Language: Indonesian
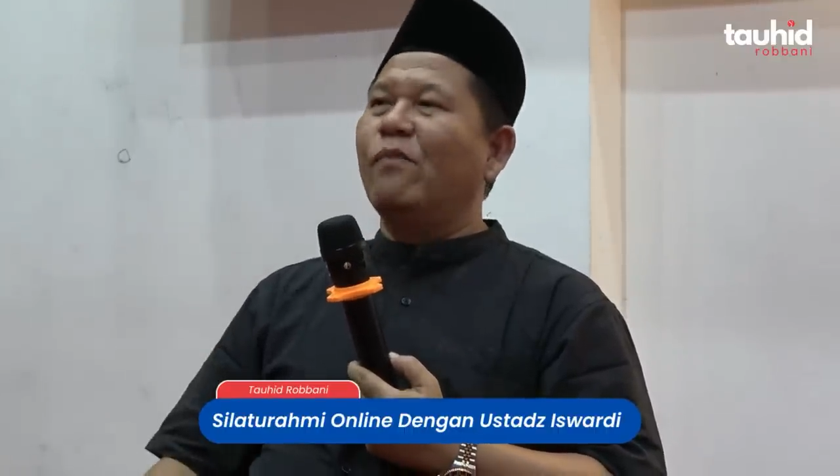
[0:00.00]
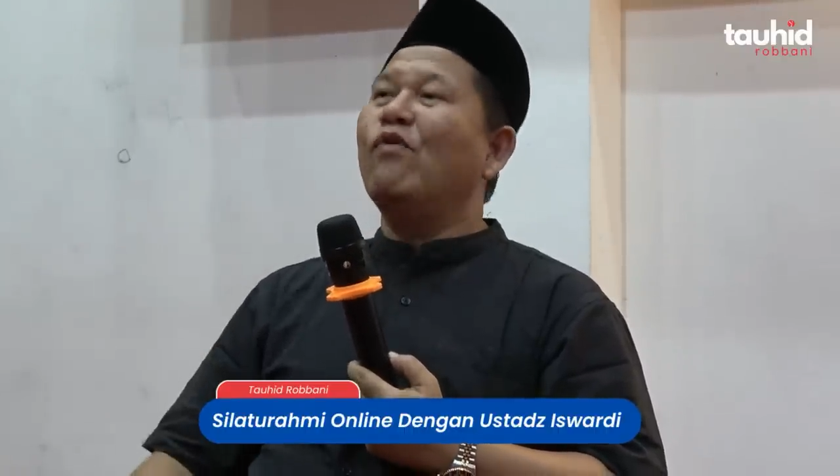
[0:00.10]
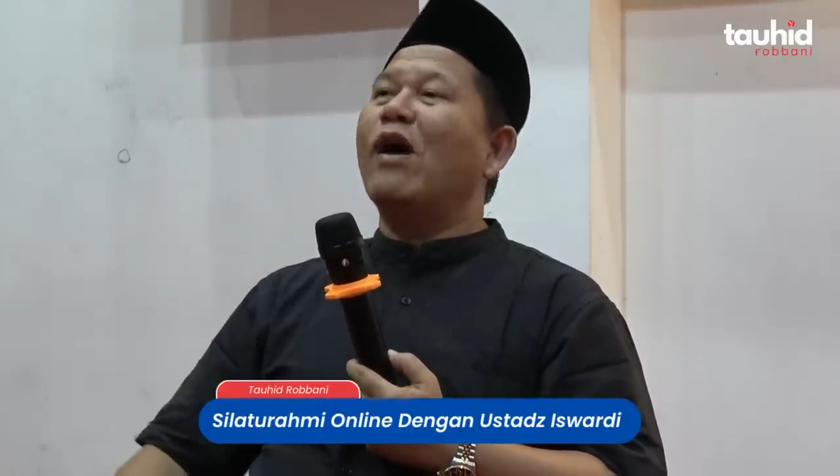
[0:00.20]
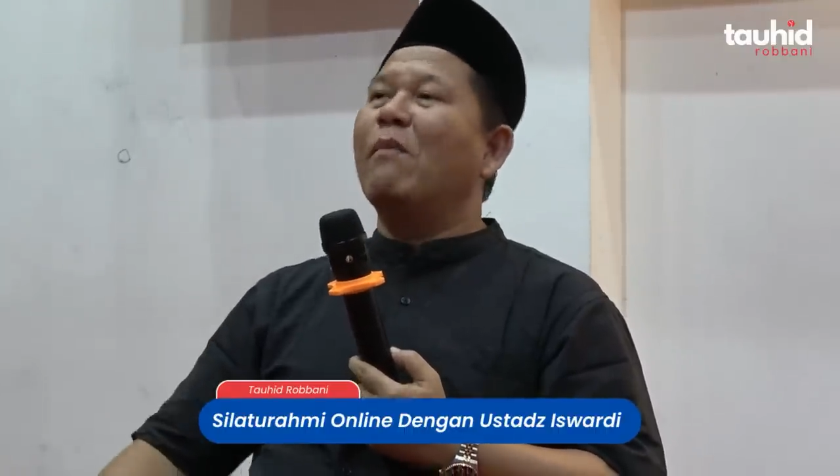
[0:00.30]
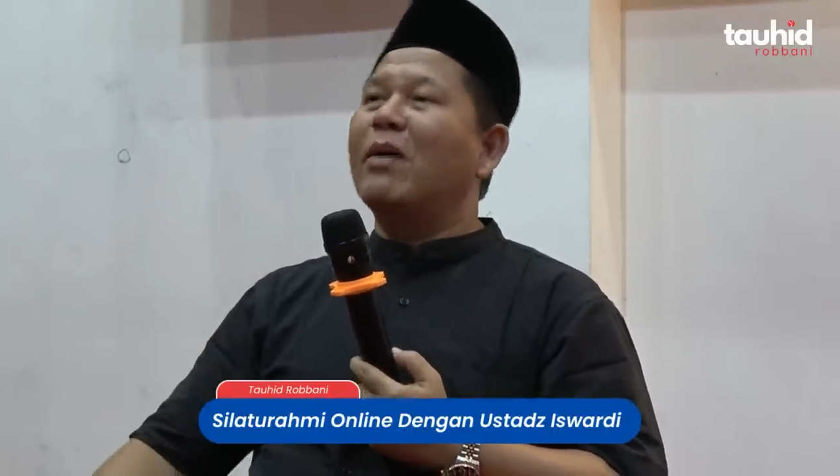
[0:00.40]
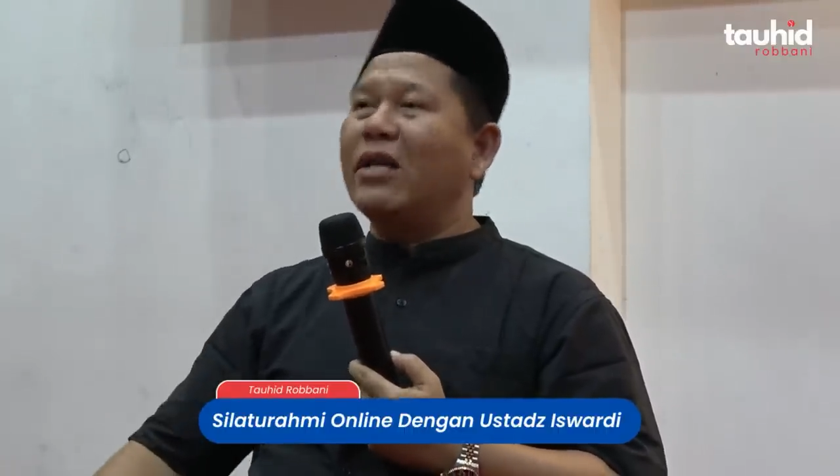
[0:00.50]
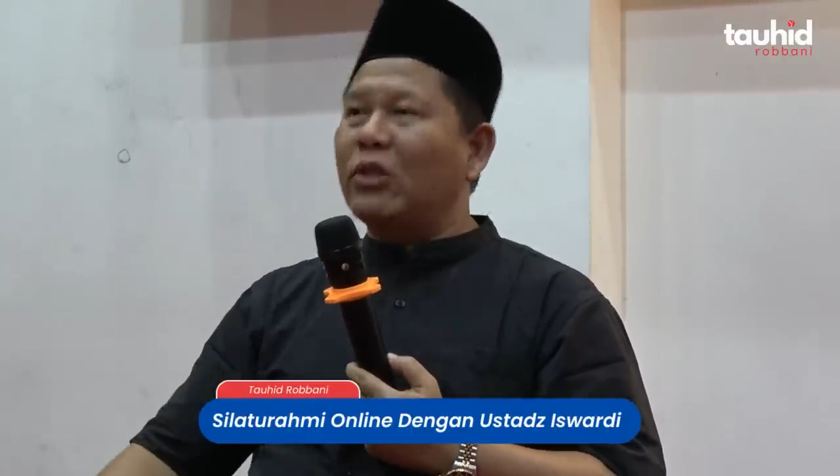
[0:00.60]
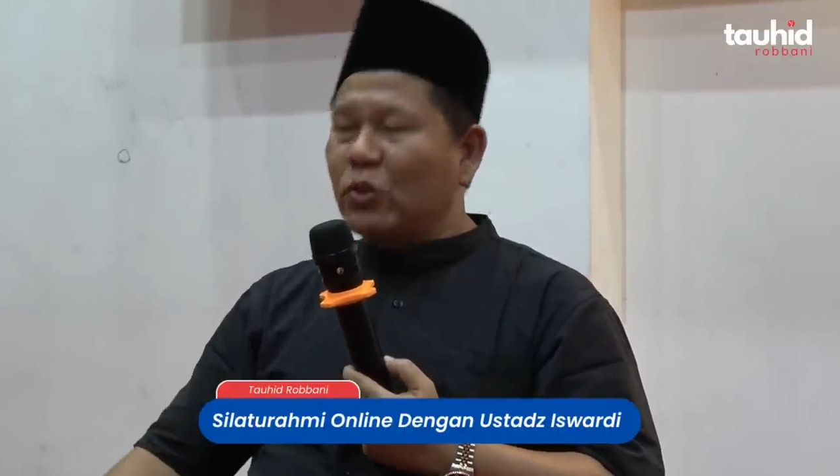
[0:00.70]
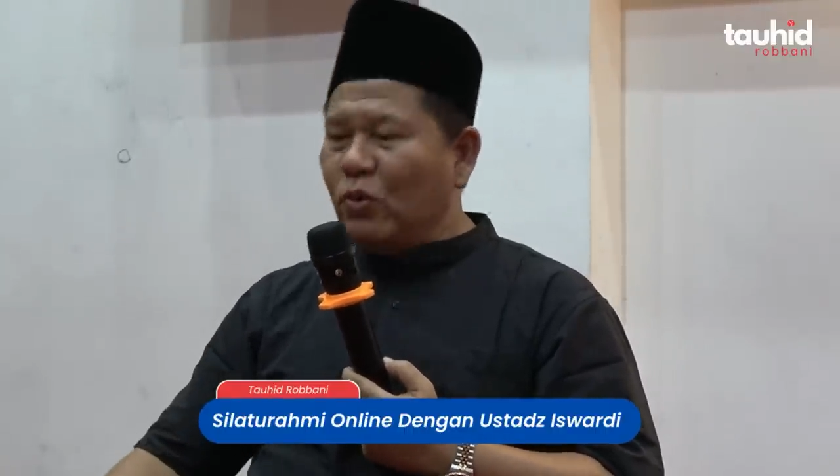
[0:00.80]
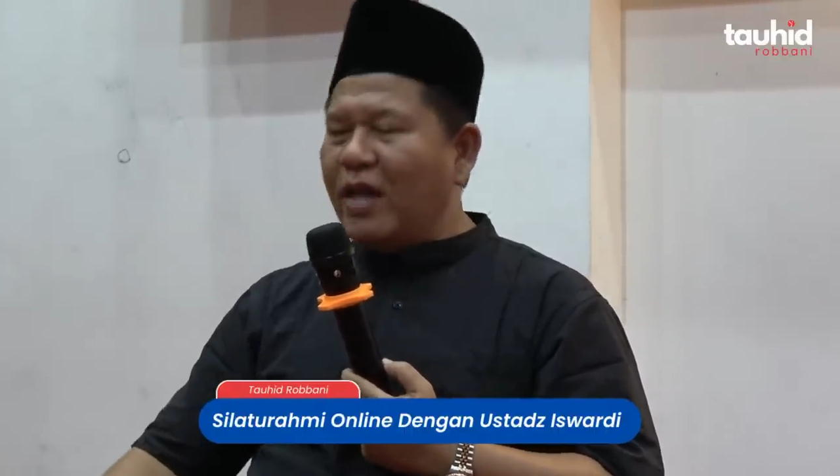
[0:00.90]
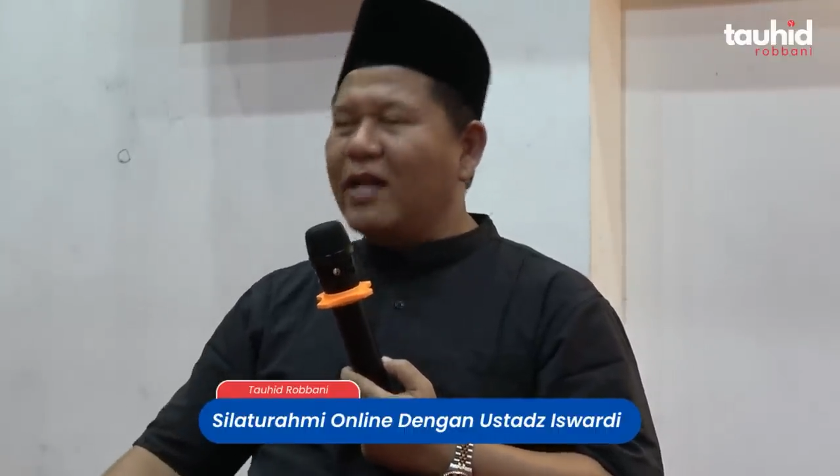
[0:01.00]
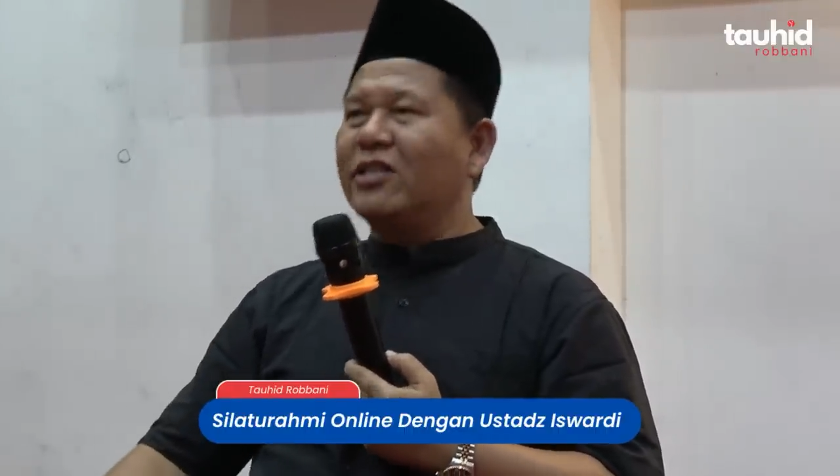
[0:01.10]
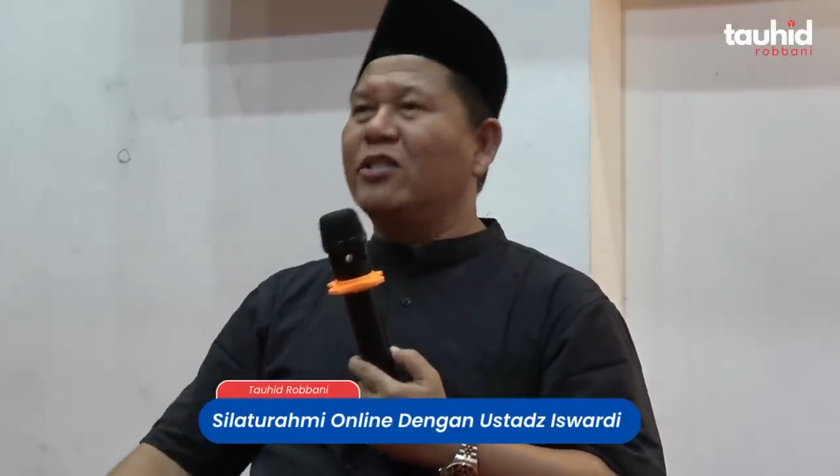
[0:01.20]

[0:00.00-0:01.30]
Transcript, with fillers: Muhammad itulah yang